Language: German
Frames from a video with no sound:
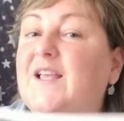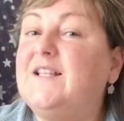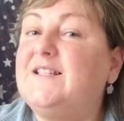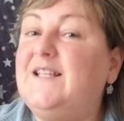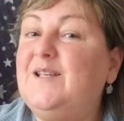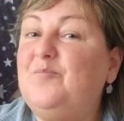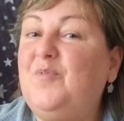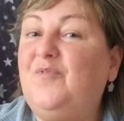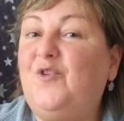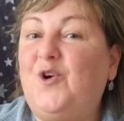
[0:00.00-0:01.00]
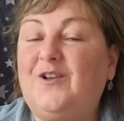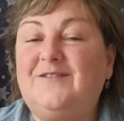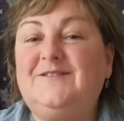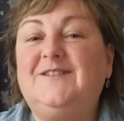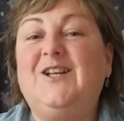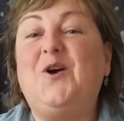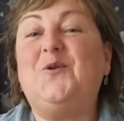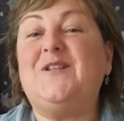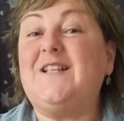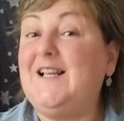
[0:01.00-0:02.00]
sie bewirken
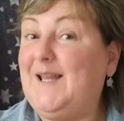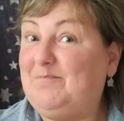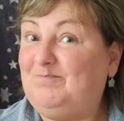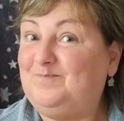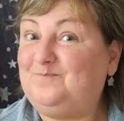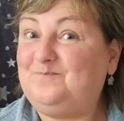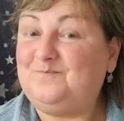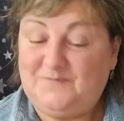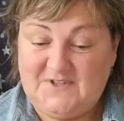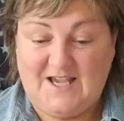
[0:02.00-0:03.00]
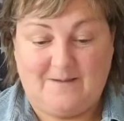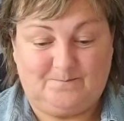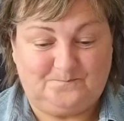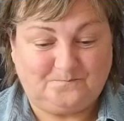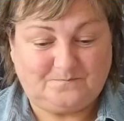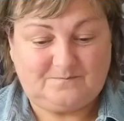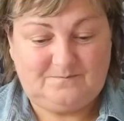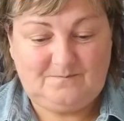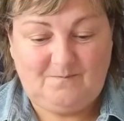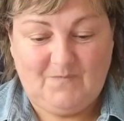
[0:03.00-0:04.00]
unser Leben. Tja,
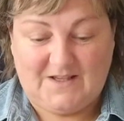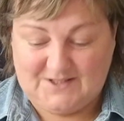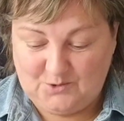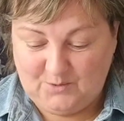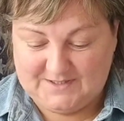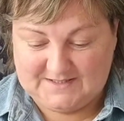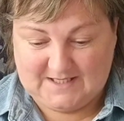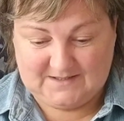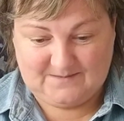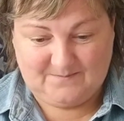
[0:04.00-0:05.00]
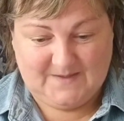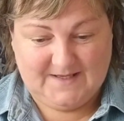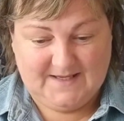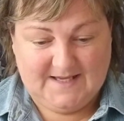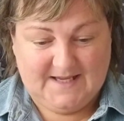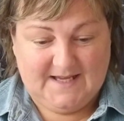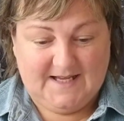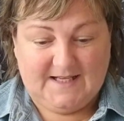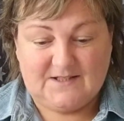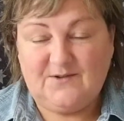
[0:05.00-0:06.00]
so ist das.
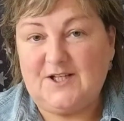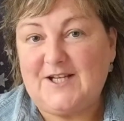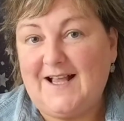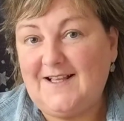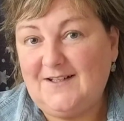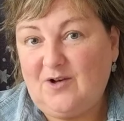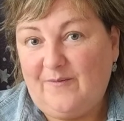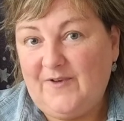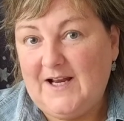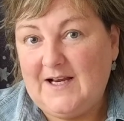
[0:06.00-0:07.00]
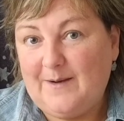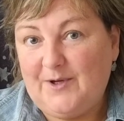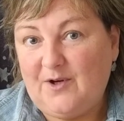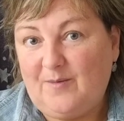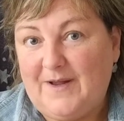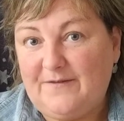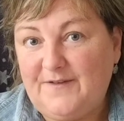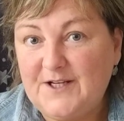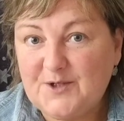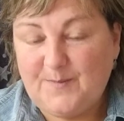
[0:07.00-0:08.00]
Zu den Chakren kommen wir dann aber noch mal
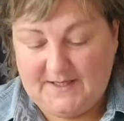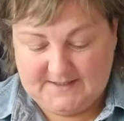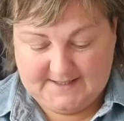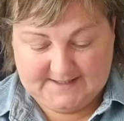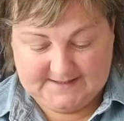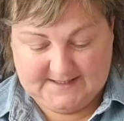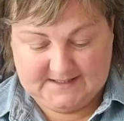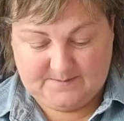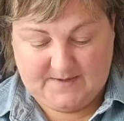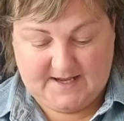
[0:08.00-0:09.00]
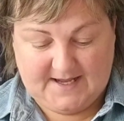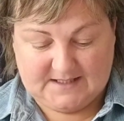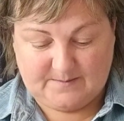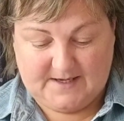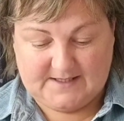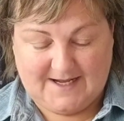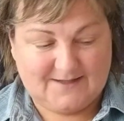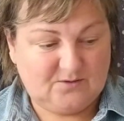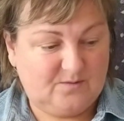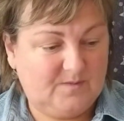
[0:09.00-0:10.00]
viel später. Jetzt geht es mir ja erstmal
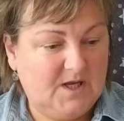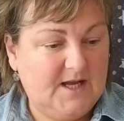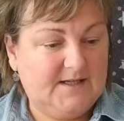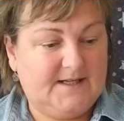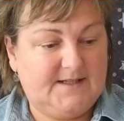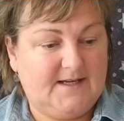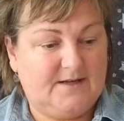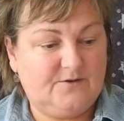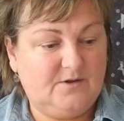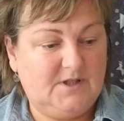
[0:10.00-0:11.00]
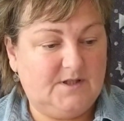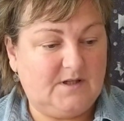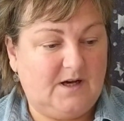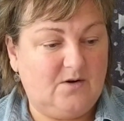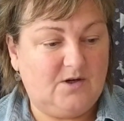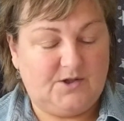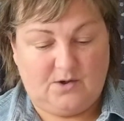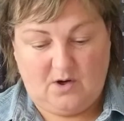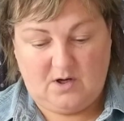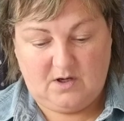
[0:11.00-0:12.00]
darum, dass ihr natürlich auch
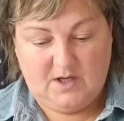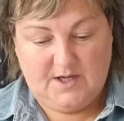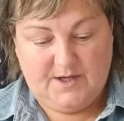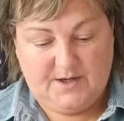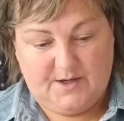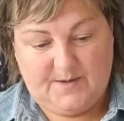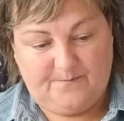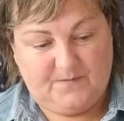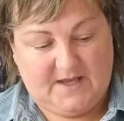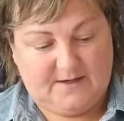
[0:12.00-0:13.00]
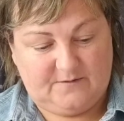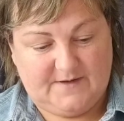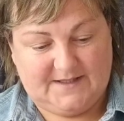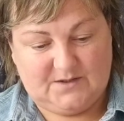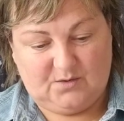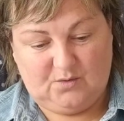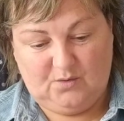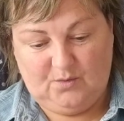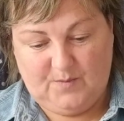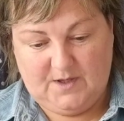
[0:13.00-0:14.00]
noch ähm, etwas
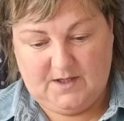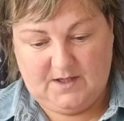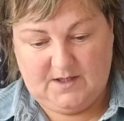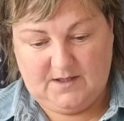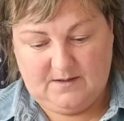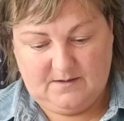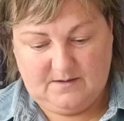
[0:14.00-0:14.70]
über